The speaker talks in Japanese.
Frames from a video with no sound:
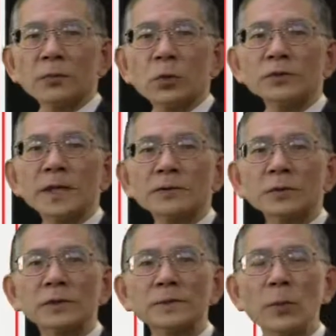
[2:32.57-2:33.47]

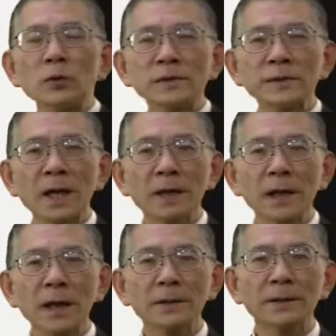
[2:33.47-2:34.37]
プロジェクトスポンサー
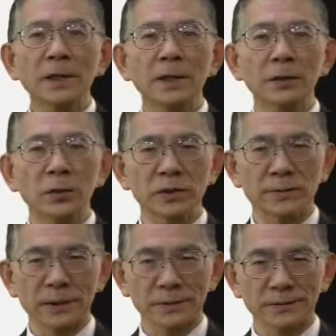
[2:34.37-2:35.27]
が提供し
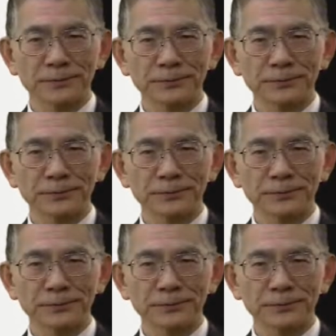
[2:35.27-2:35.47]
ます。